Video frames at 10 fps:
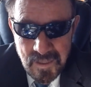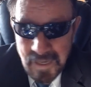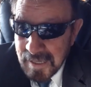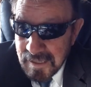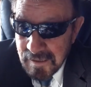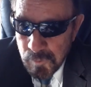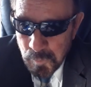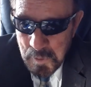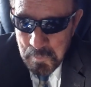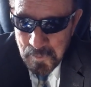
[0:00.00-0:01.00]
La guerra es lo
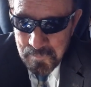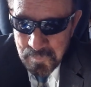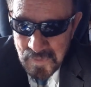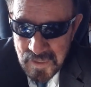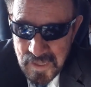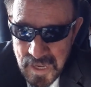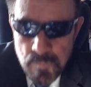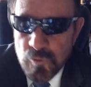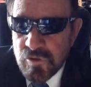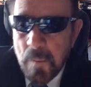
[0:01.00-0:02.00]
mismo. Es
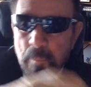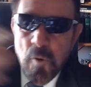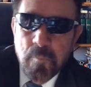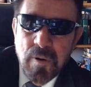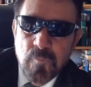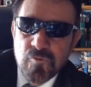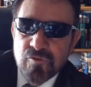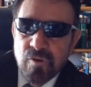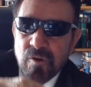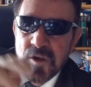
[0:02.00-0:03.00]
mucha pompa,
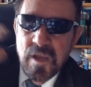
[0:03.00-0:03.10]
muchos